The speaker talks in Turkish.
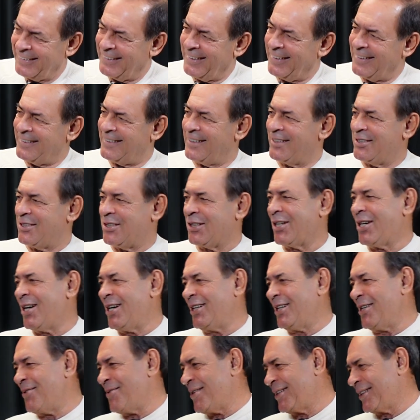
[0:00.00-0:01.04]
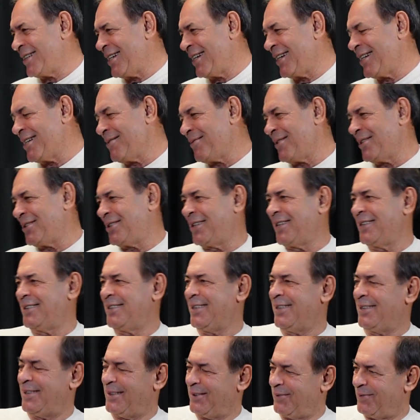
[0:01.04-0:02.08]
Neyse çıkar evvelki gene maçı
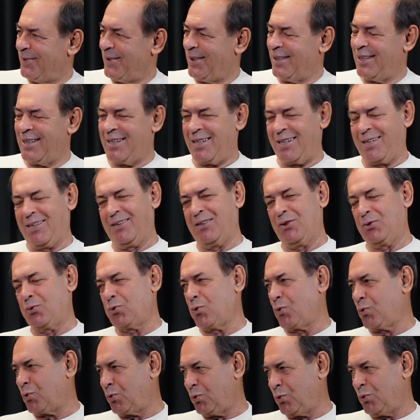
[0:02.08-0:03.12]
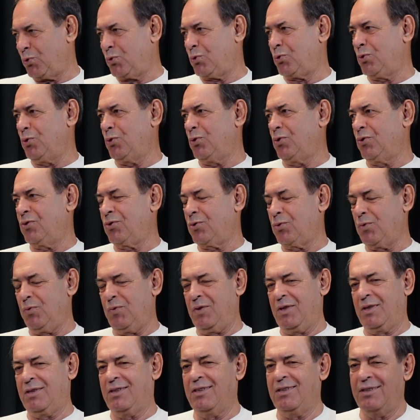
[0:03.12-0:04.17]
kazandık falan. Hakikaten çok güçlüydü, çok
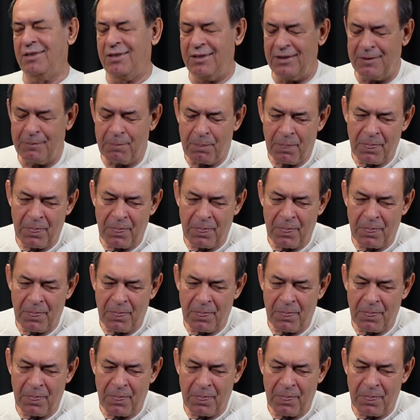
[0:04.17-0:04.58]
kuvvetliydi.